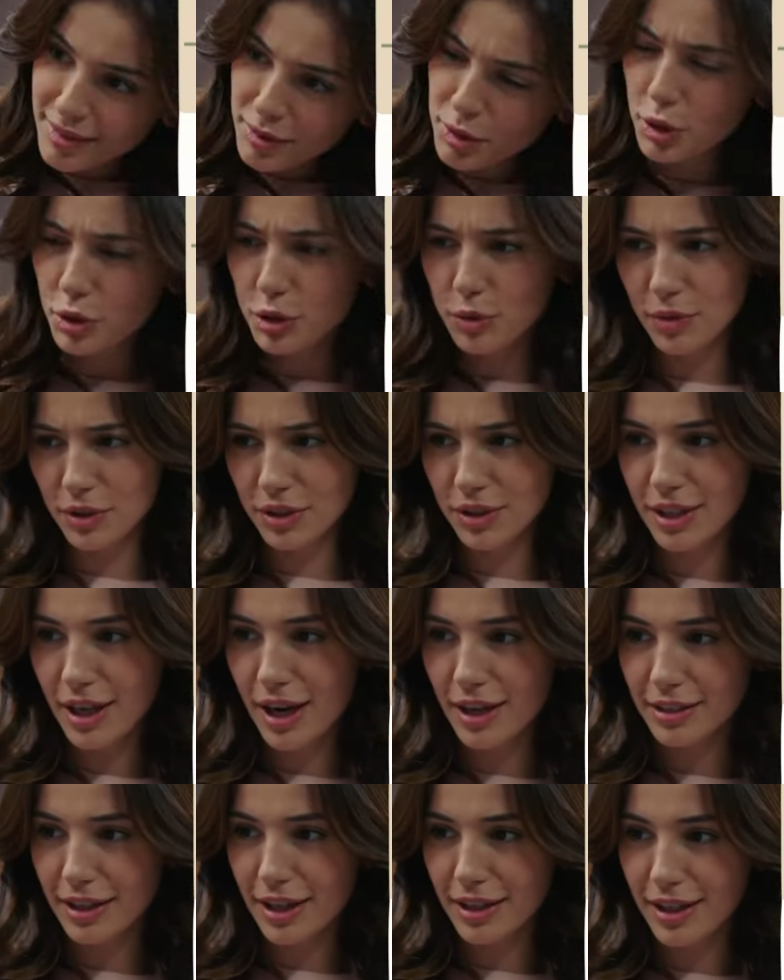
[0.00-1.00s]
Çalışmadığın
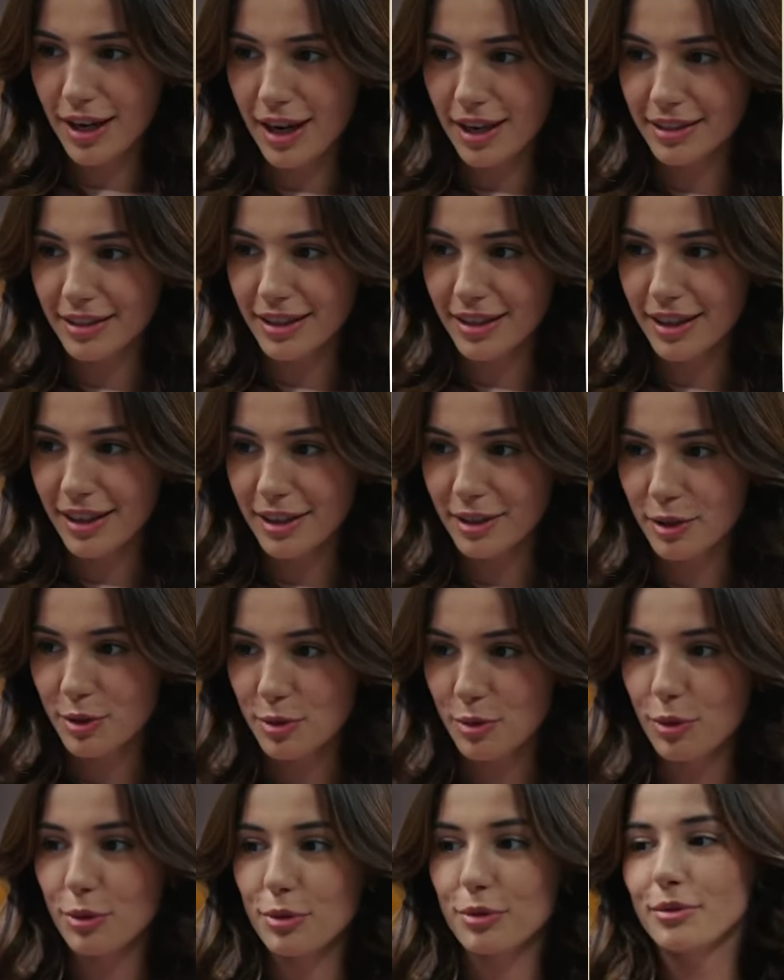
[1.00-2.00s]
yerden geldi herhalde
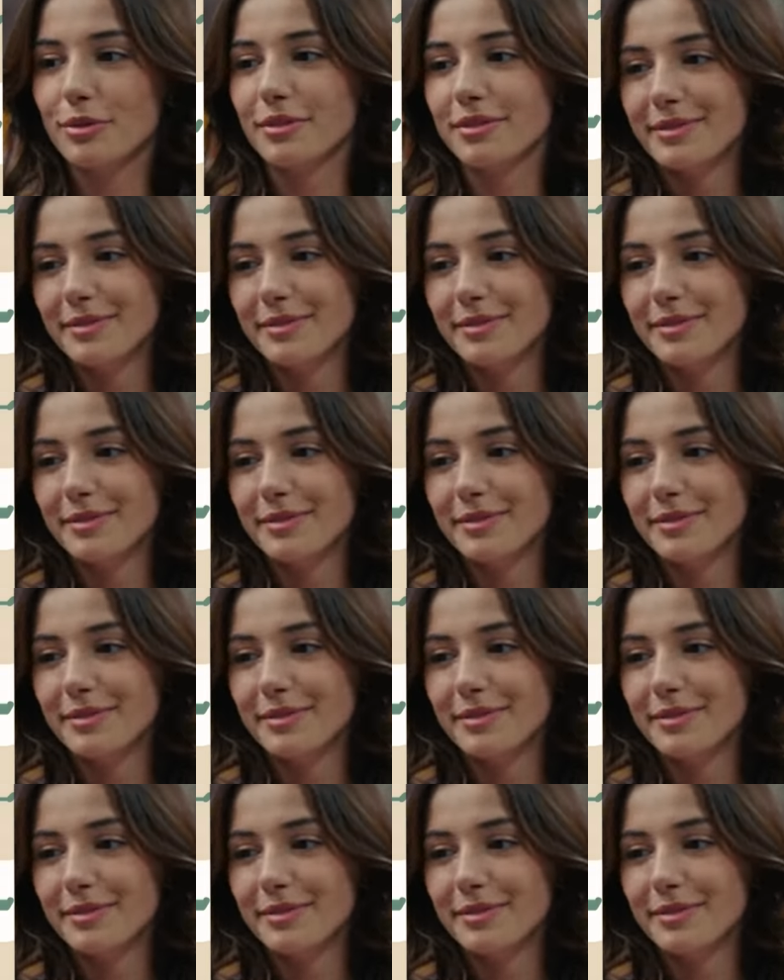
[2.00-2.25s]
soru.